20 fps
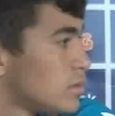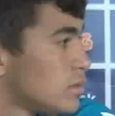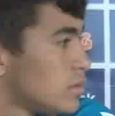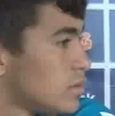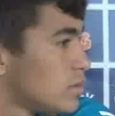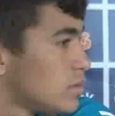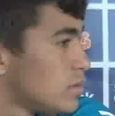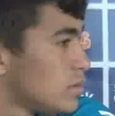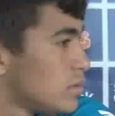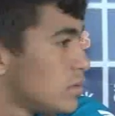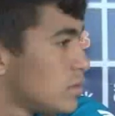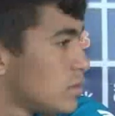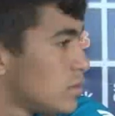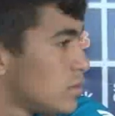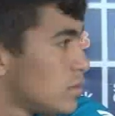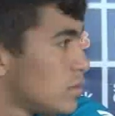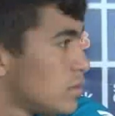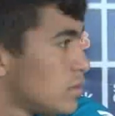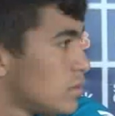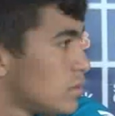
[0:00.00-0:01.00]
foi
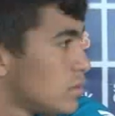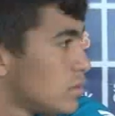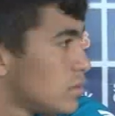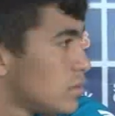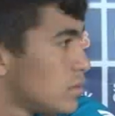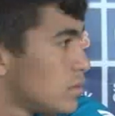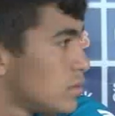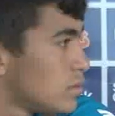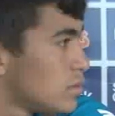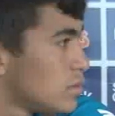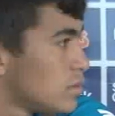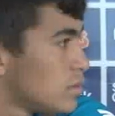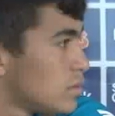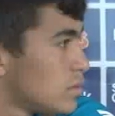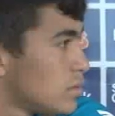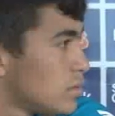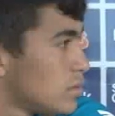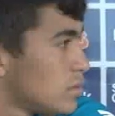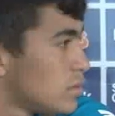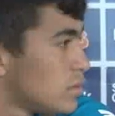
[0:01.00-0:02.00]
cortado da seleção. O que, que
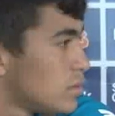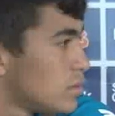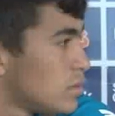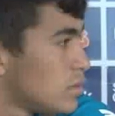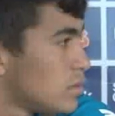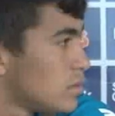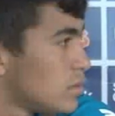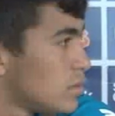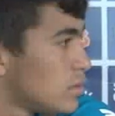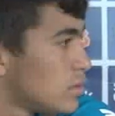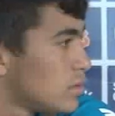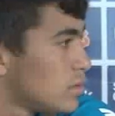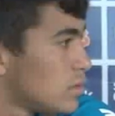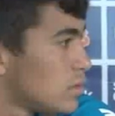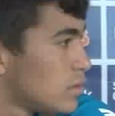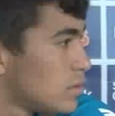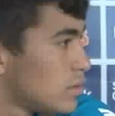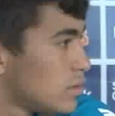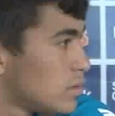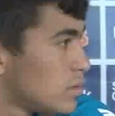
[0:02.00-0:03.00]
fica né, dessa experiência
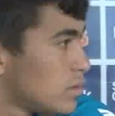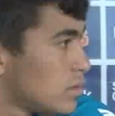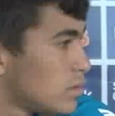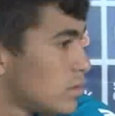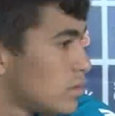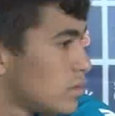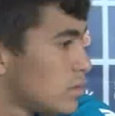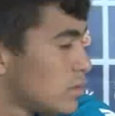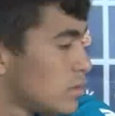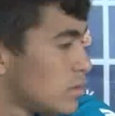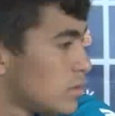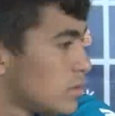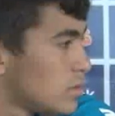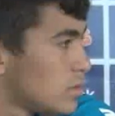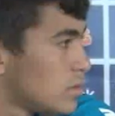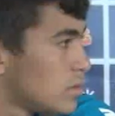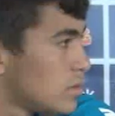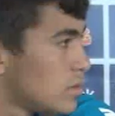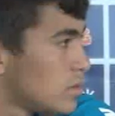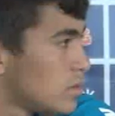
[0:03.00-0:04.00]
da seleção? Você
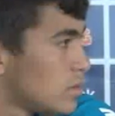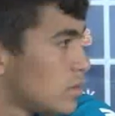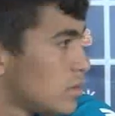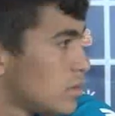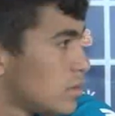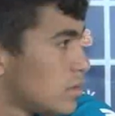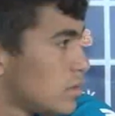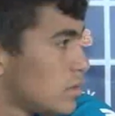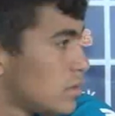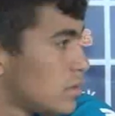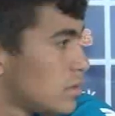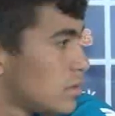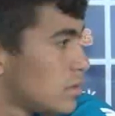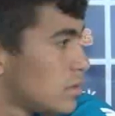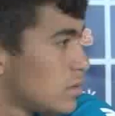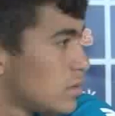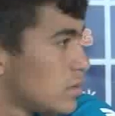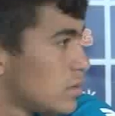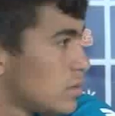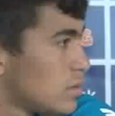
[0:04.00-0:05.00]
pode
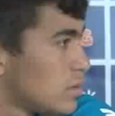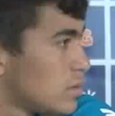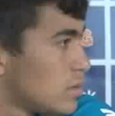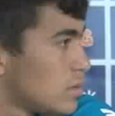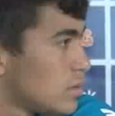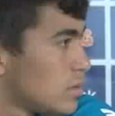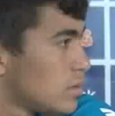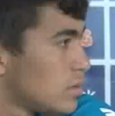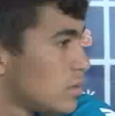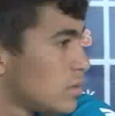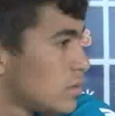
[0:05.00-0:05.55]
agregar aqui ao Cruzeiro?